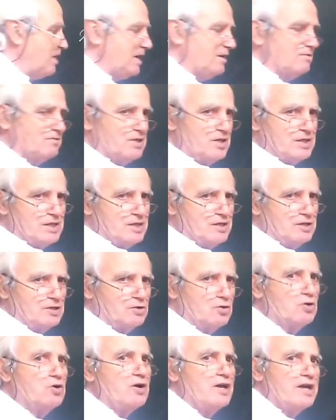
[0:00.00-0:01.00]
de
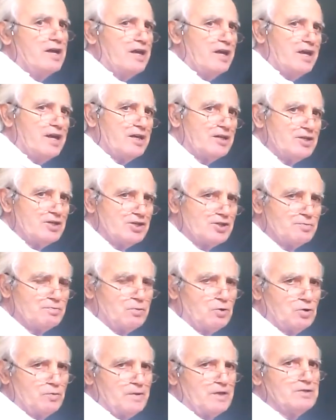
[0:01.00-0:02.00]
25,
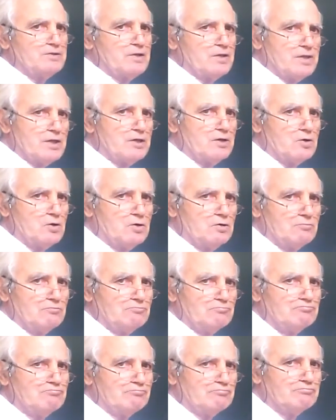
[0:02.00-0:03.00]
X por
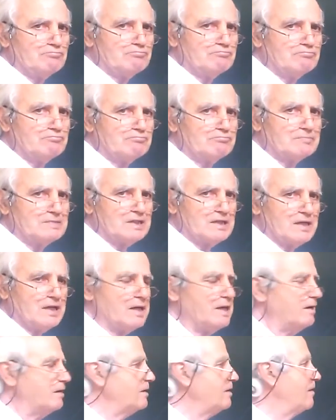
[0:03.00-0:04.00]
25,
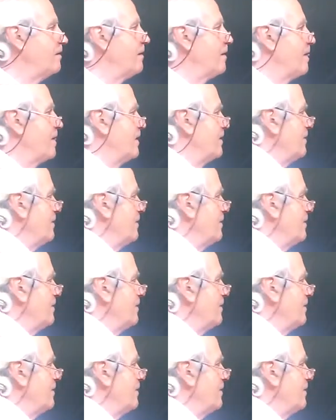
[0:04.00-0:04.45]
¿eh?